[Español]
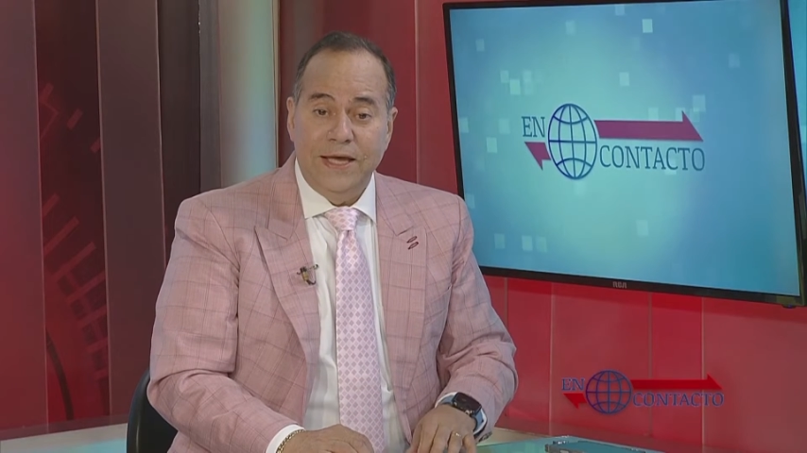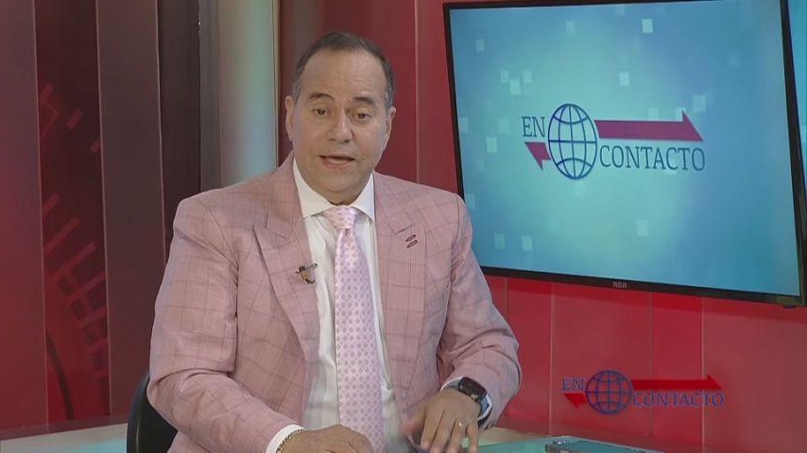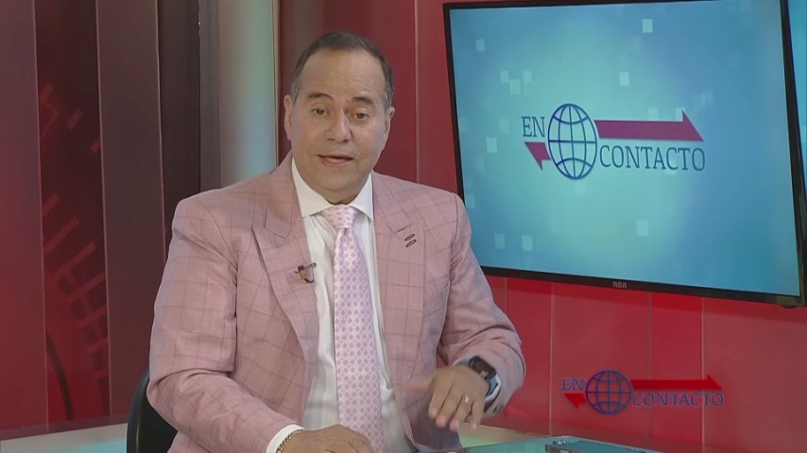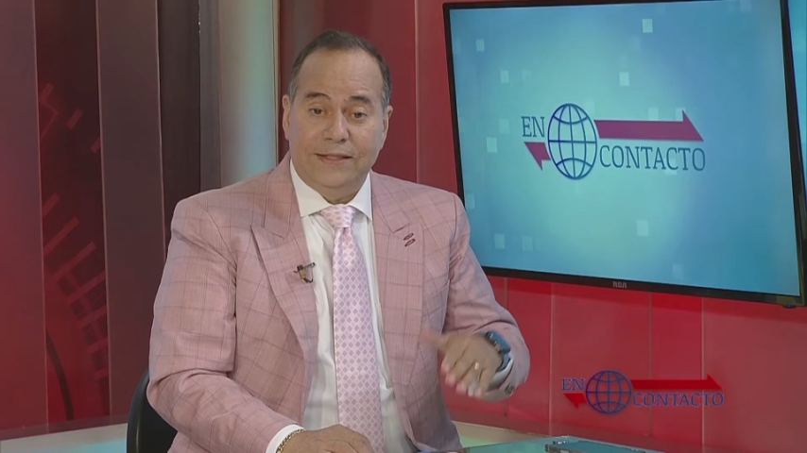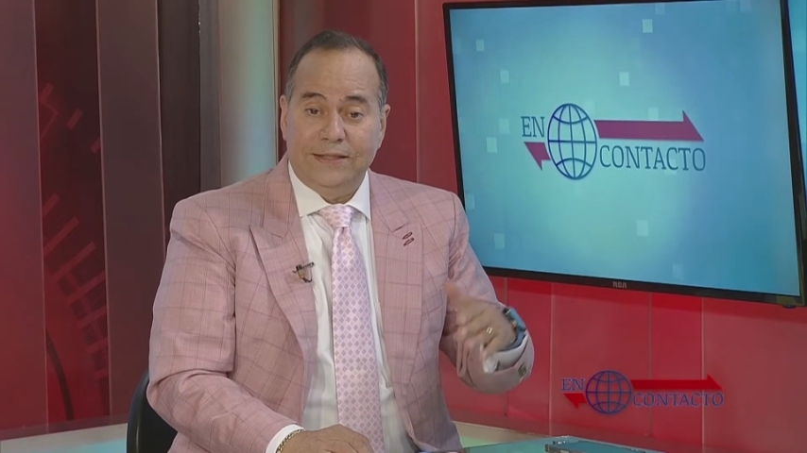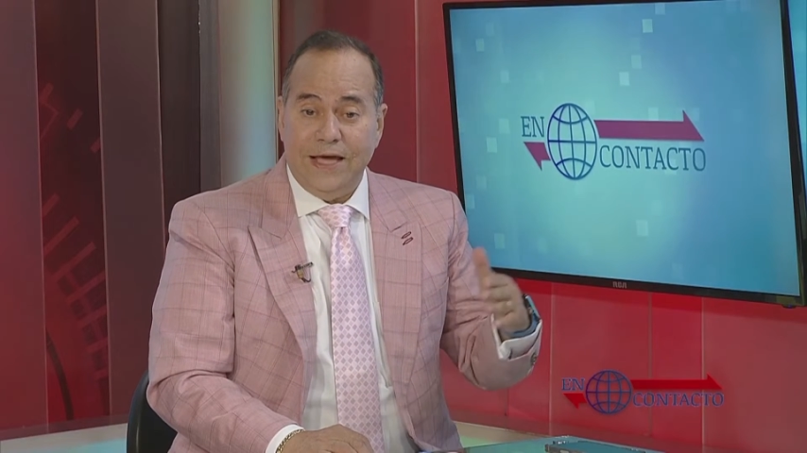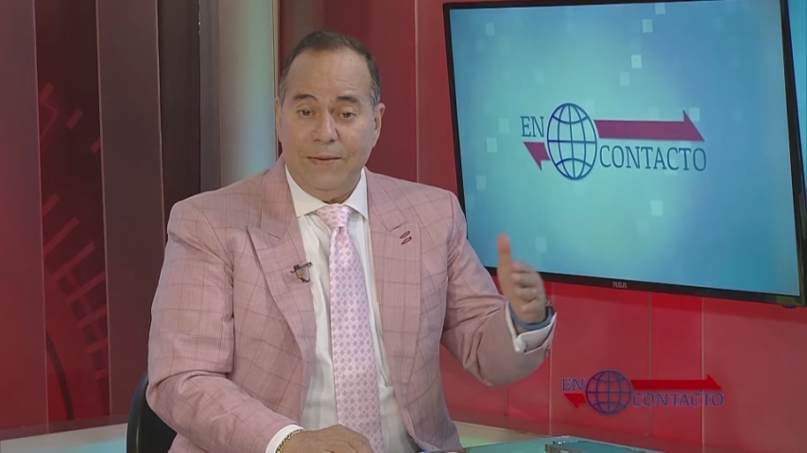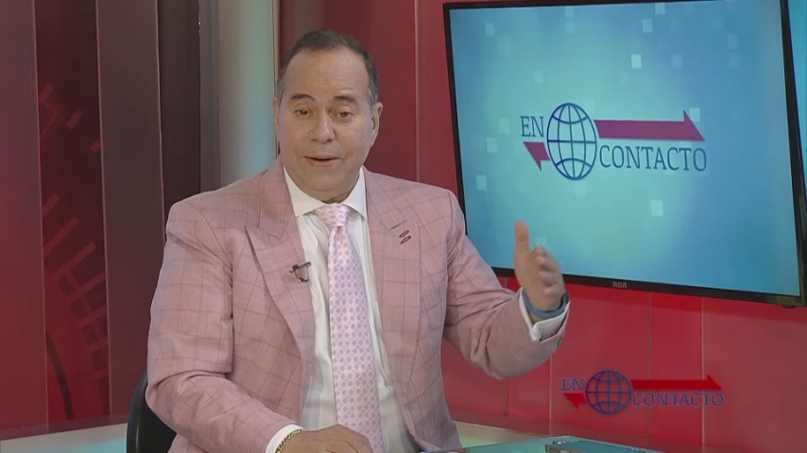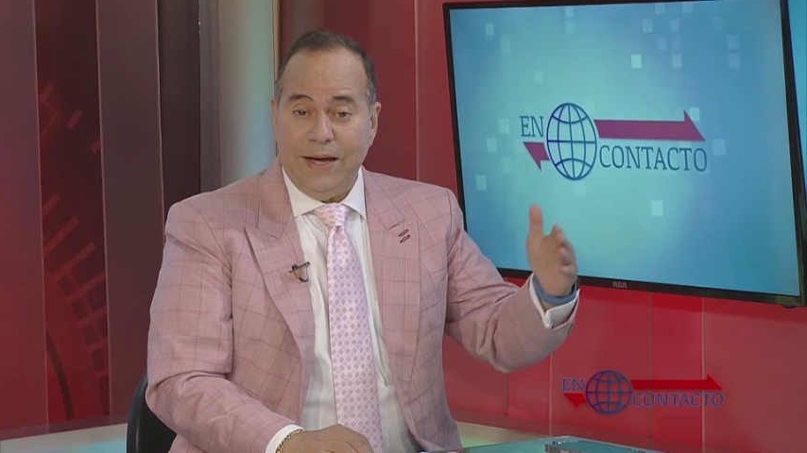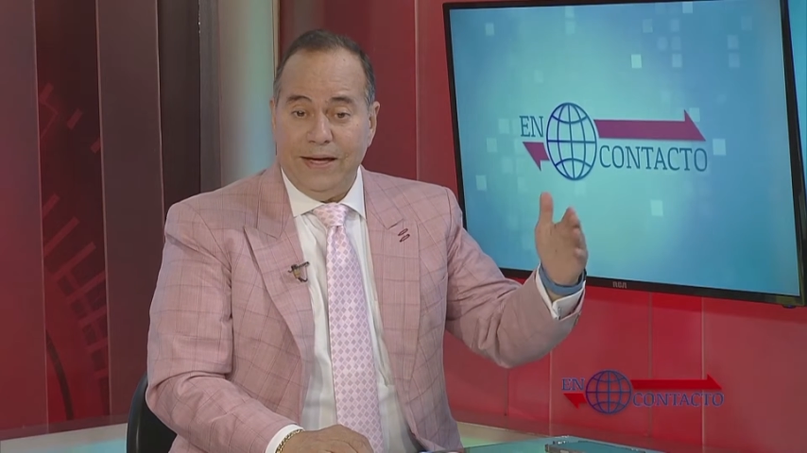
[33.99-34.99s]

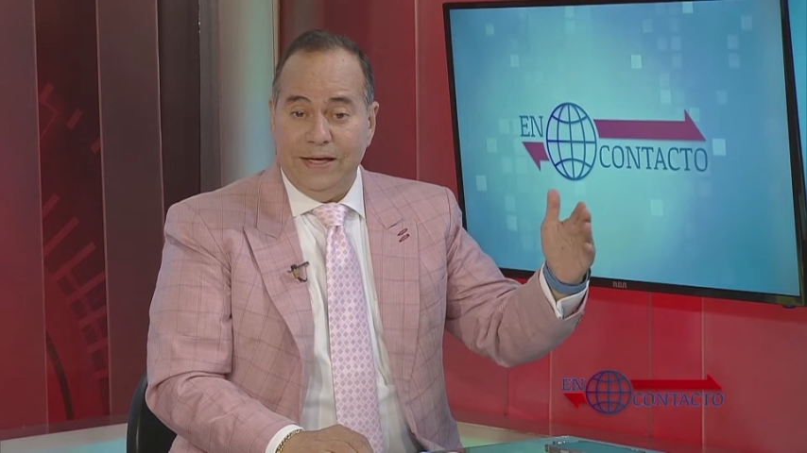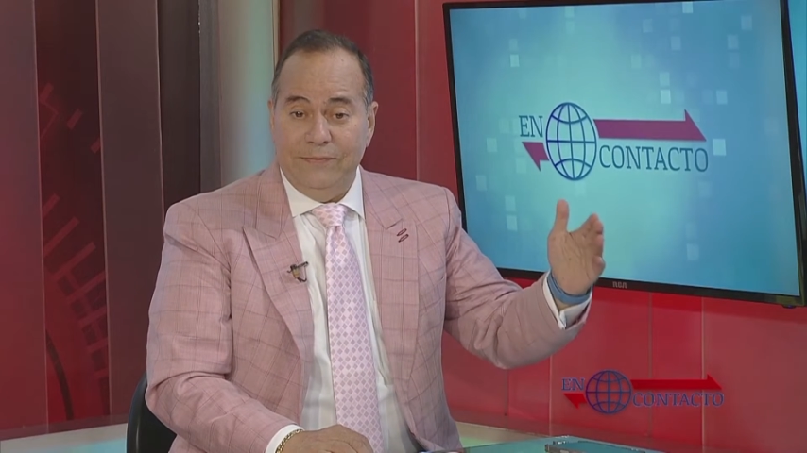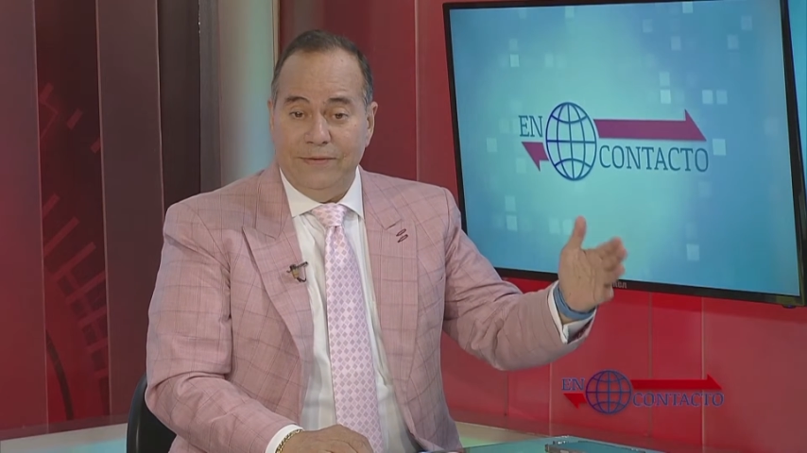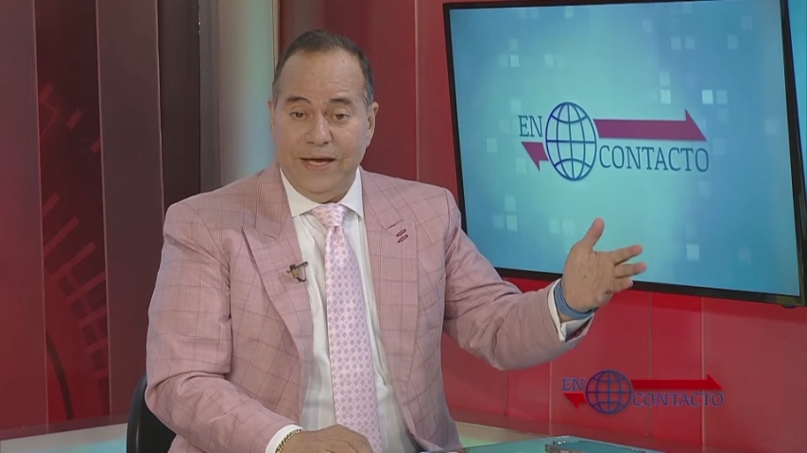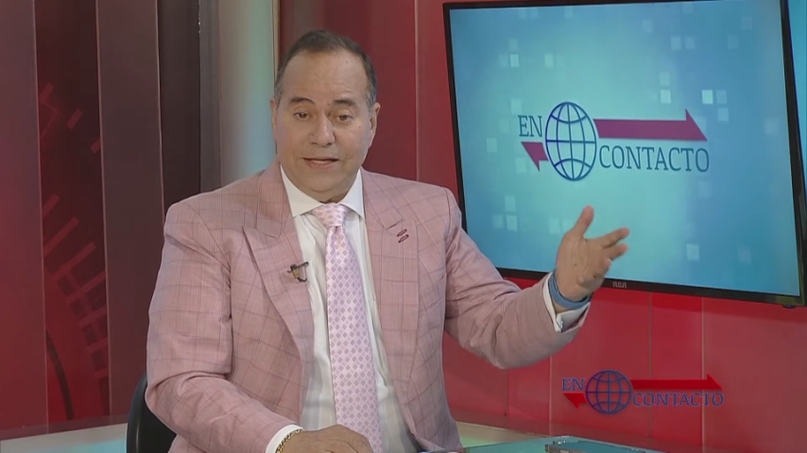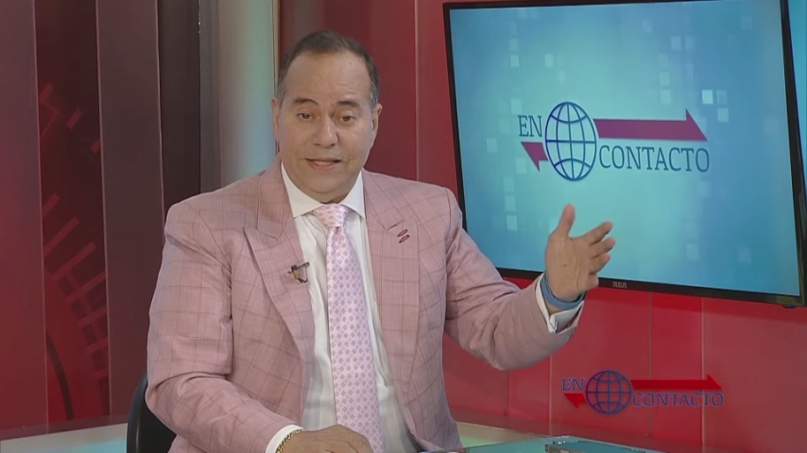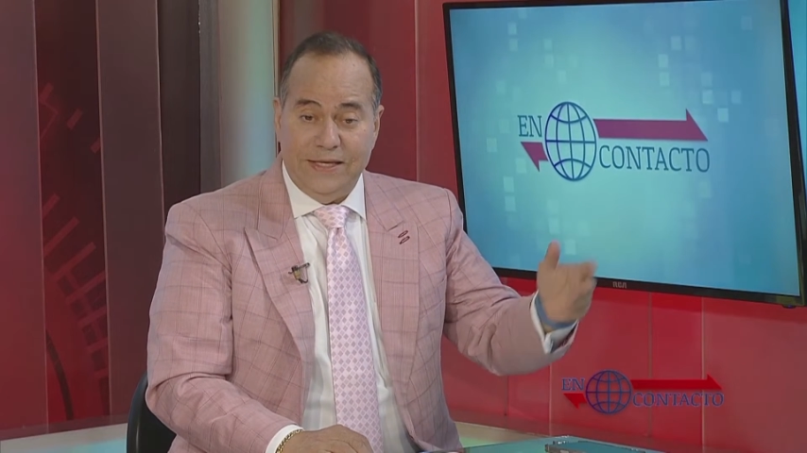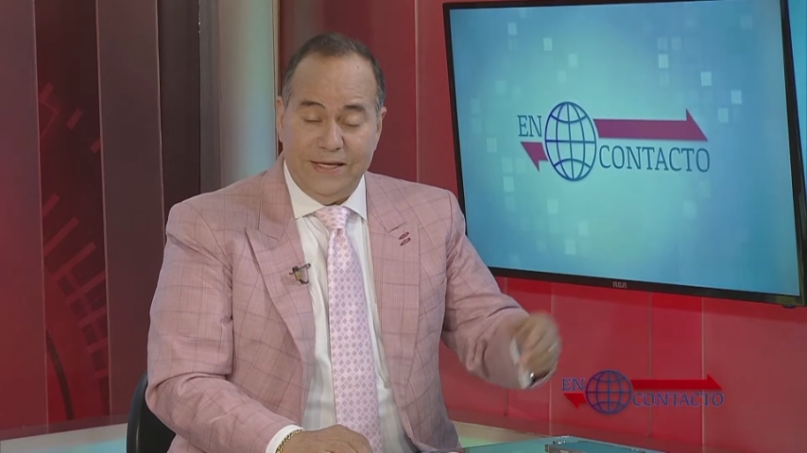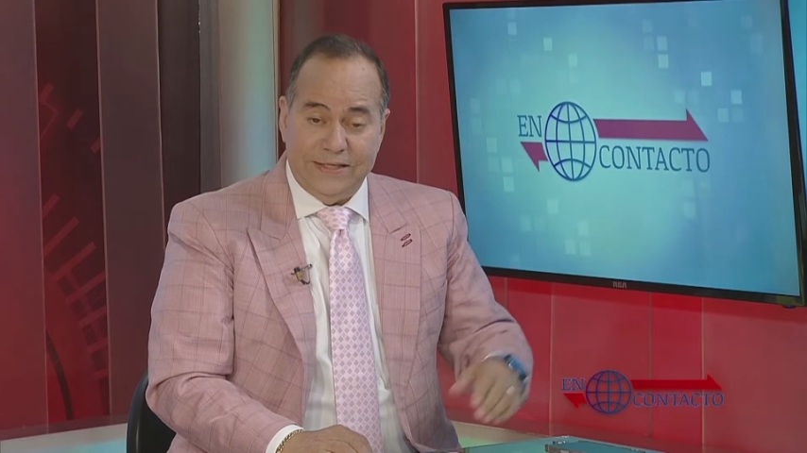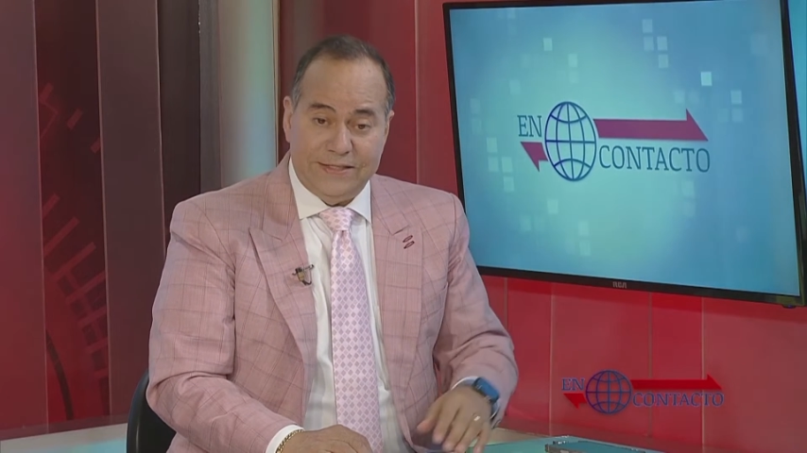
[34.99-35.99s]
Estaba el viernes
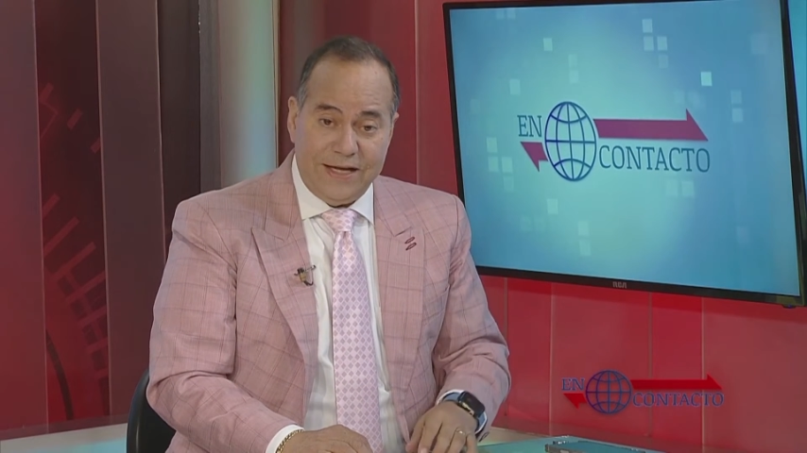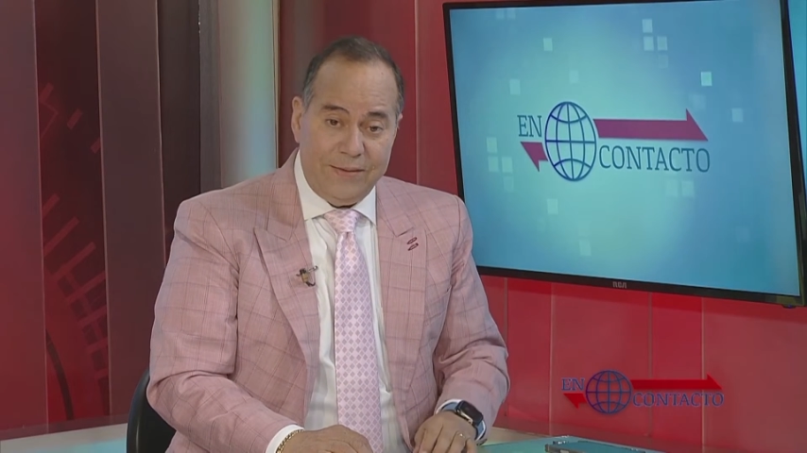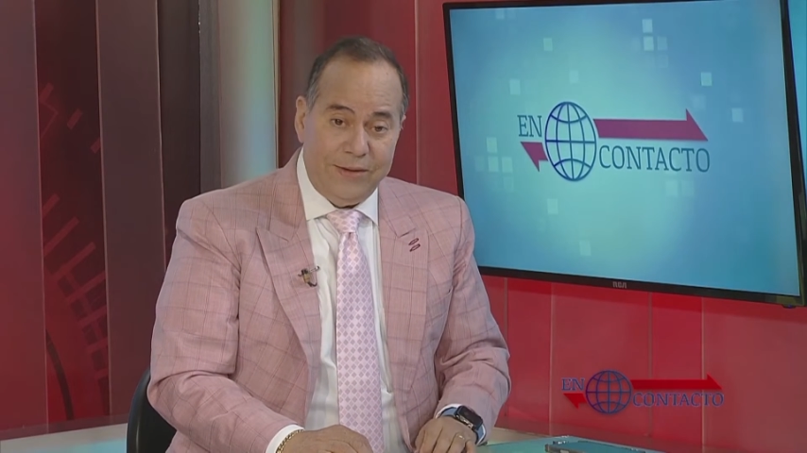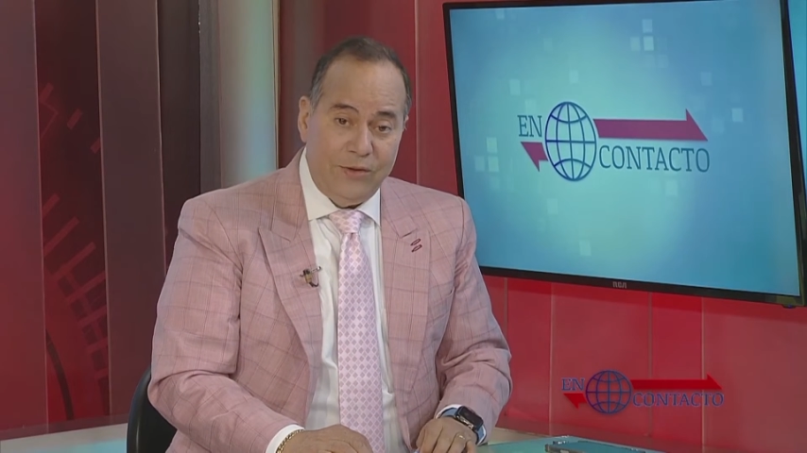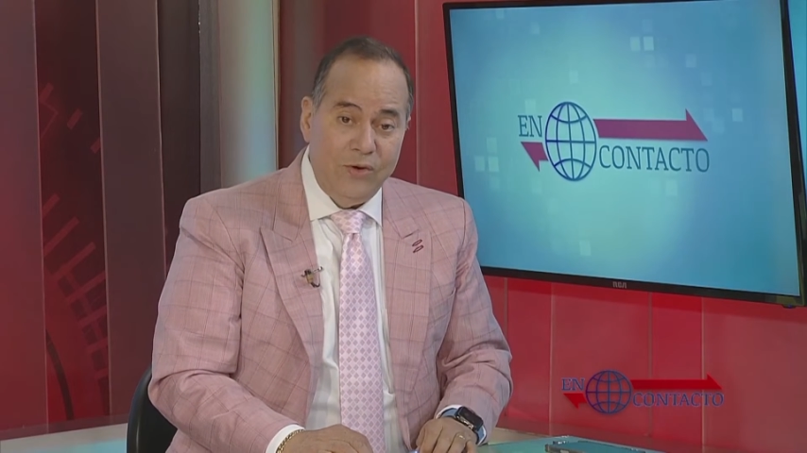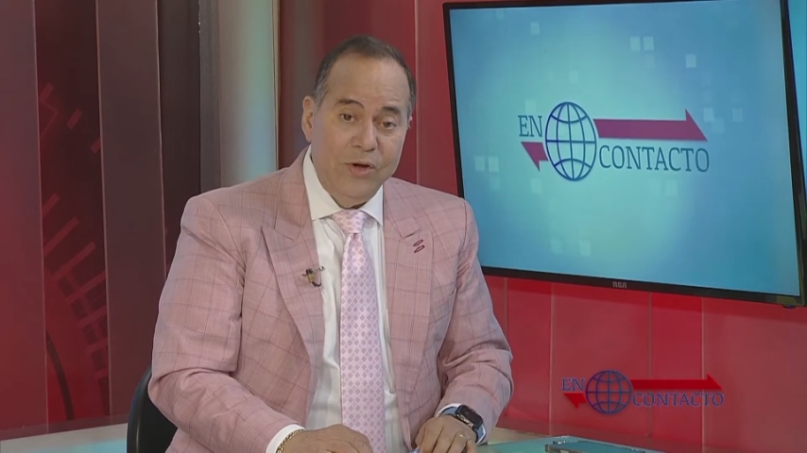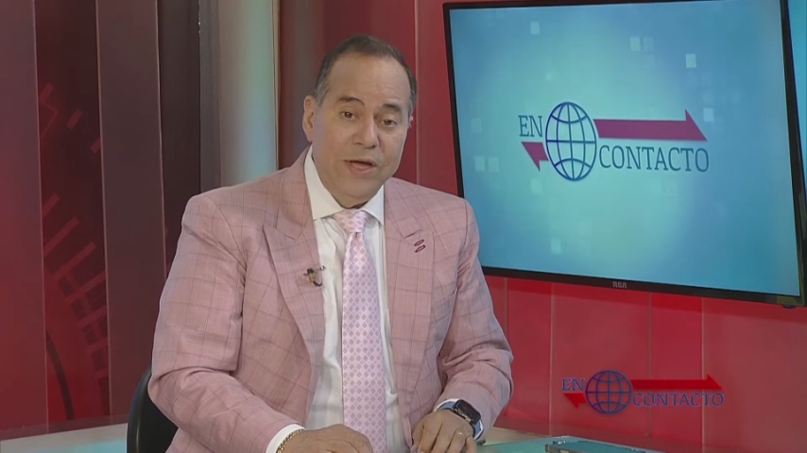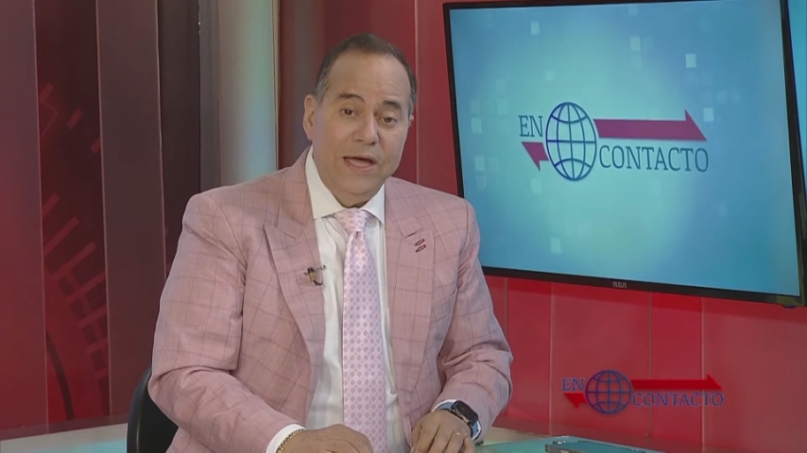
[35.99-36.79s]
y el sábado